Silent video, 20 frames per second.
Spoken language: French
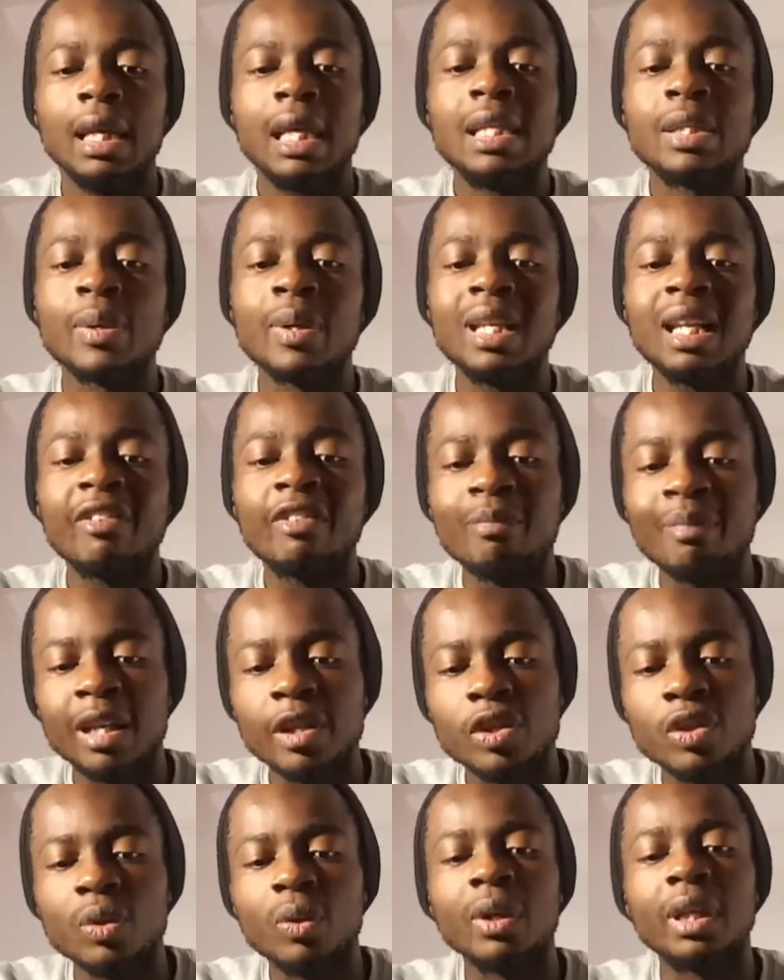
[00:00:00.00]
C'est une
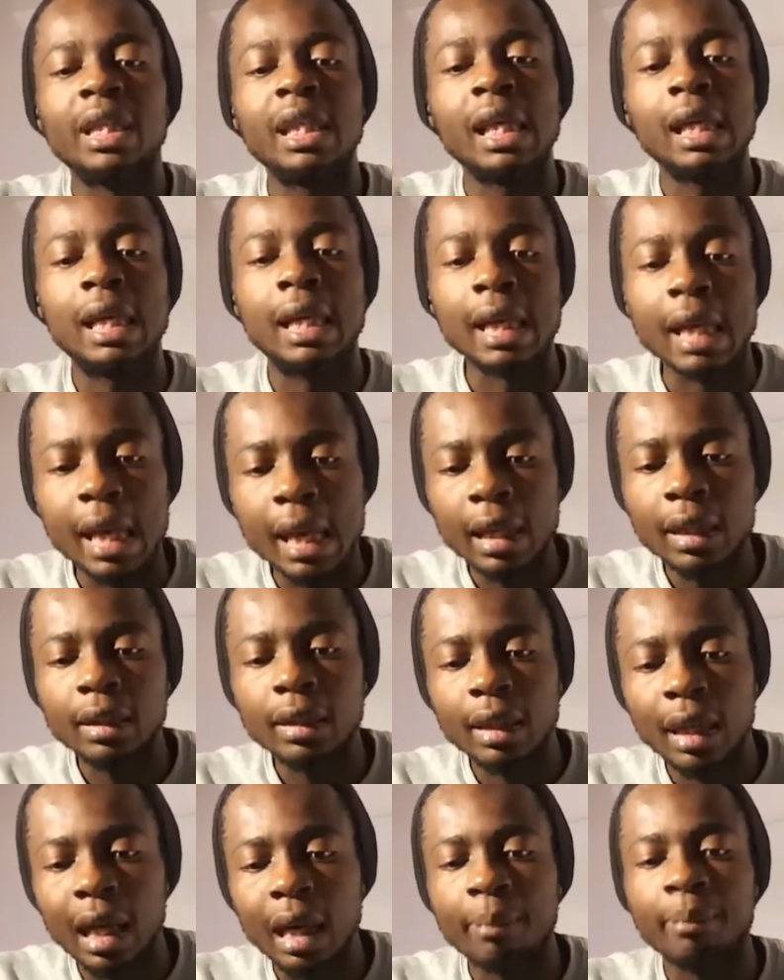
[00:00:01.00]
affirmation qui est claire.
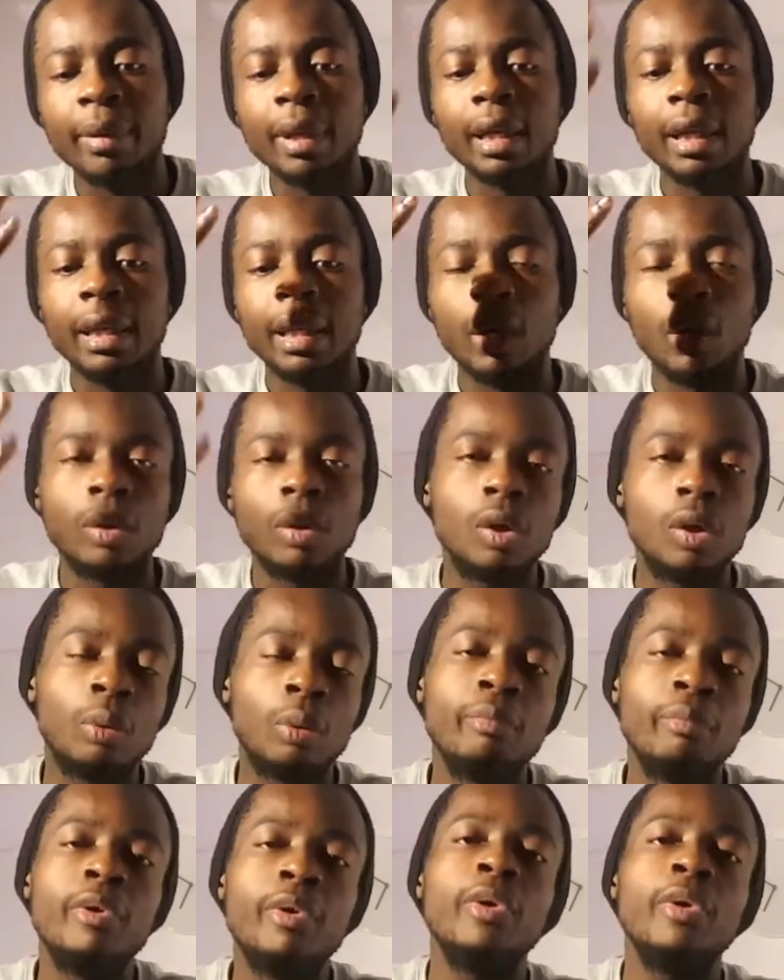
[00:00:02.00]
Après,
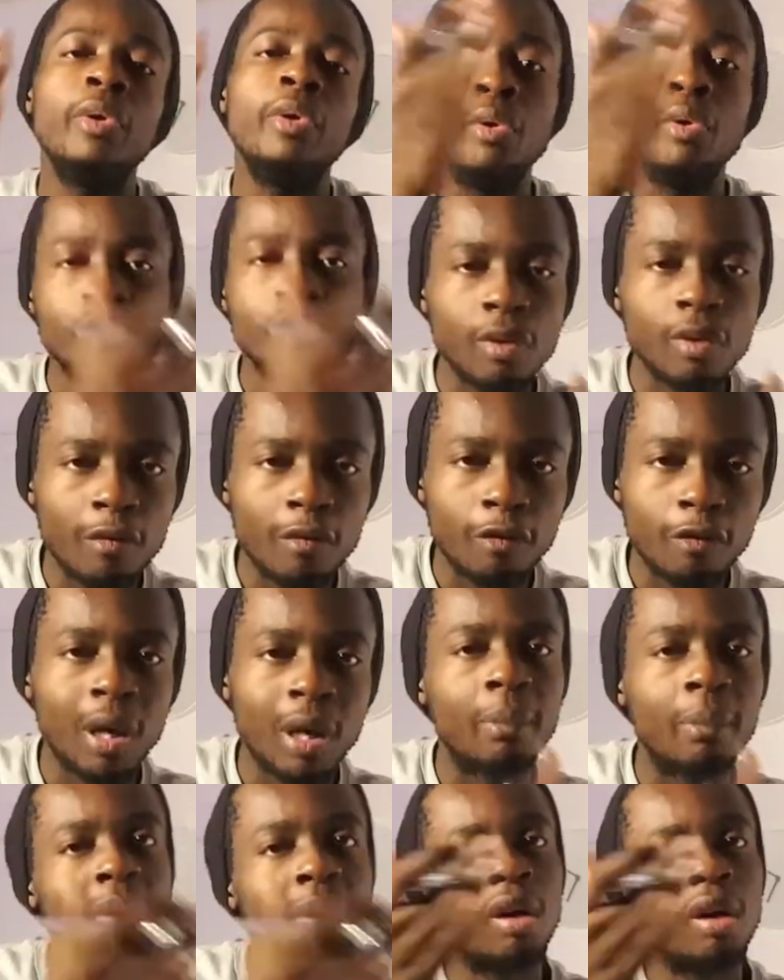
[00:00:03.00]
l'homme une seule fois,
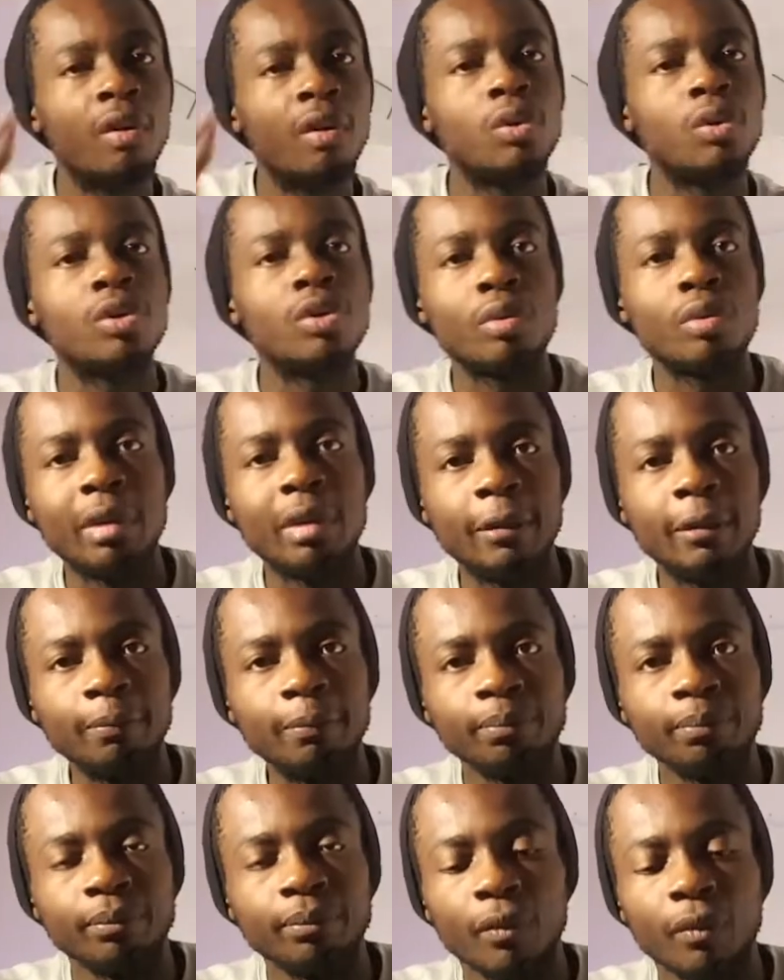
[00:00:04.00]
après quand vient le jugement.
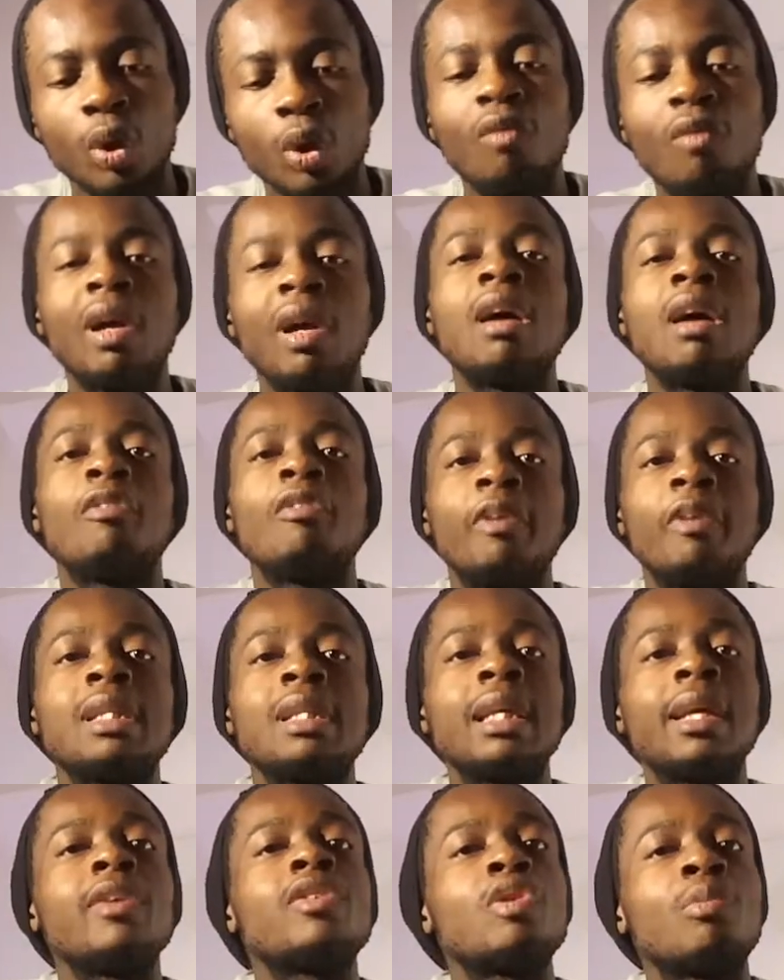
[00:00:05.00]
Donc voilà en fait
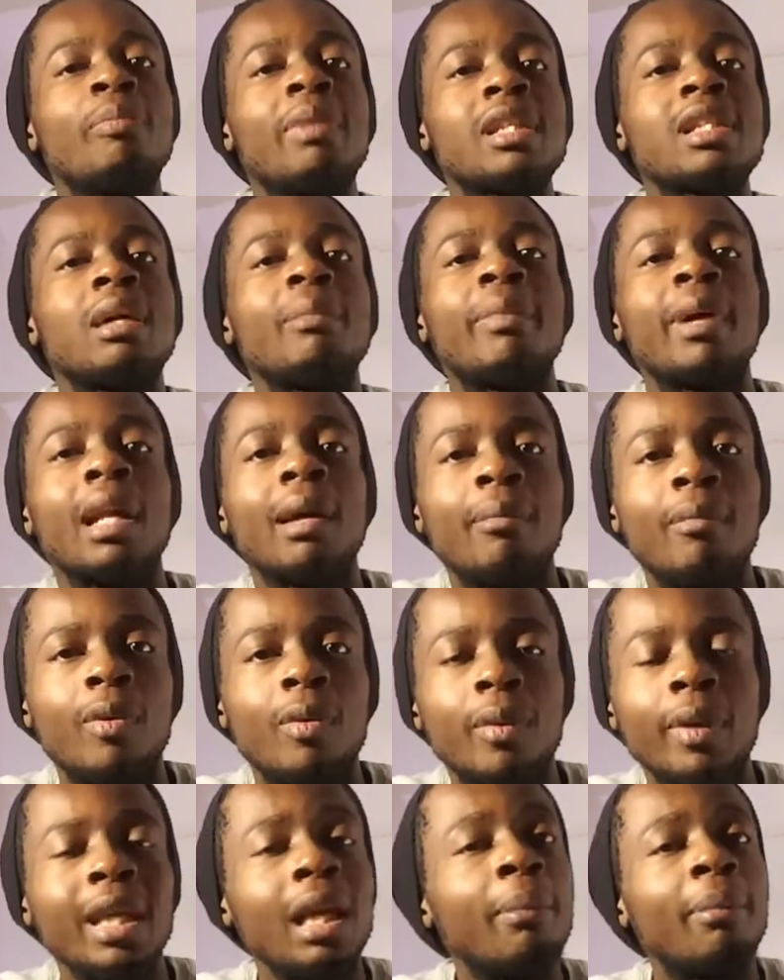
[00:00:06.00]
ce qui se passe après la
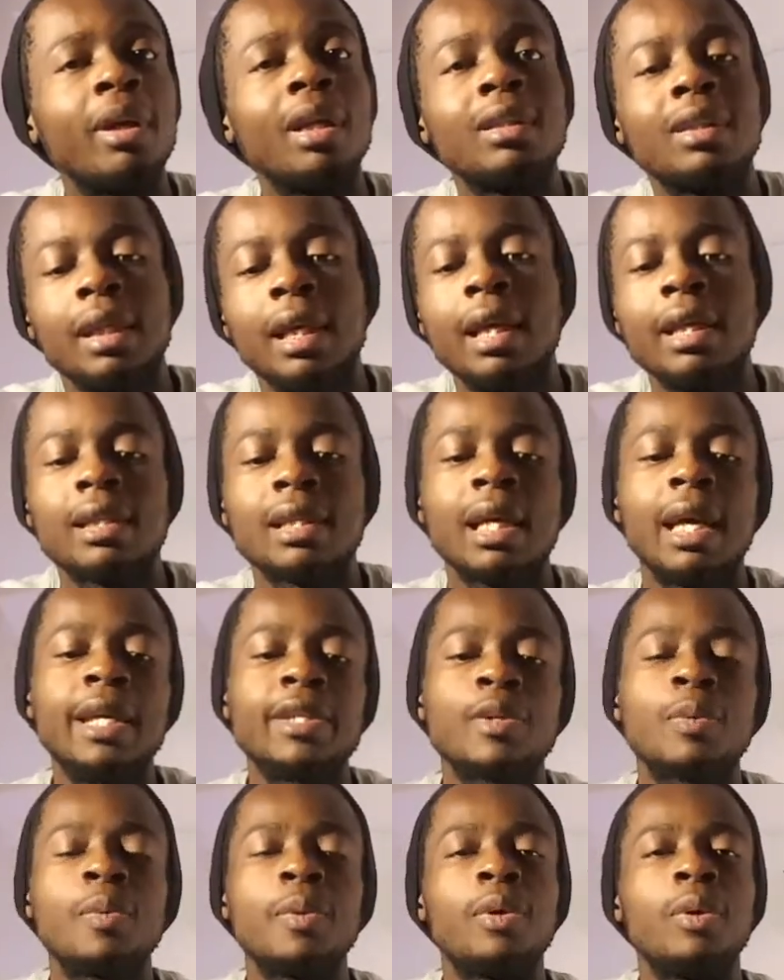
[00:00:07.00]
mort. Il n'y a pas Et ça
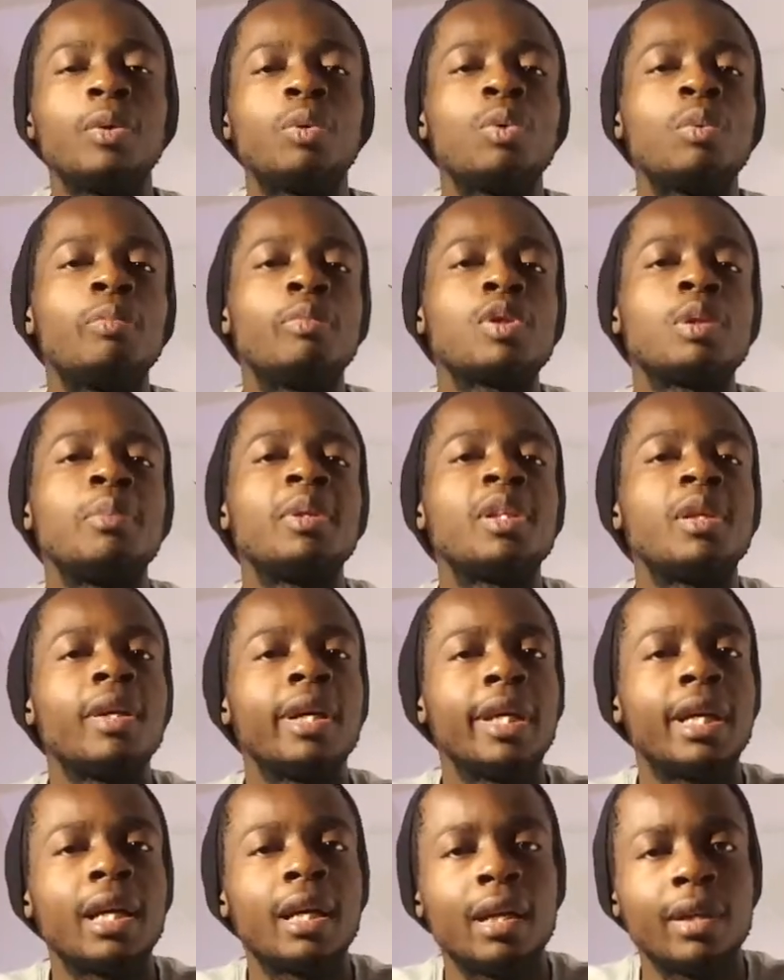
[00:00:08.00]
exclut donc toute possibilité de
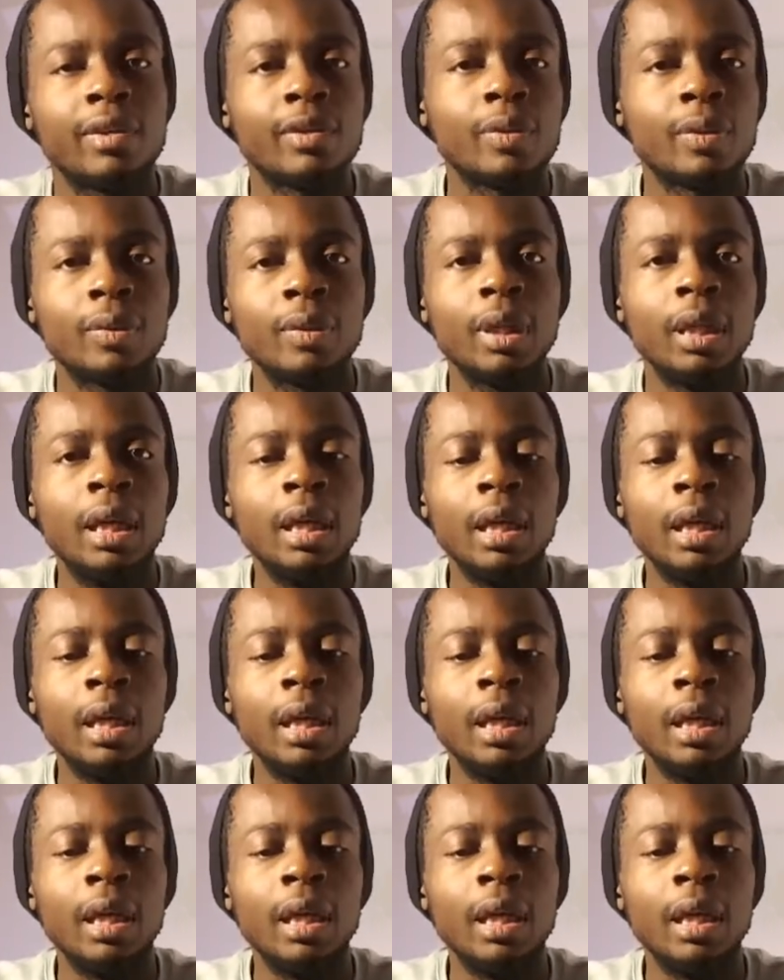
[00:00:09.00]
réincarnation.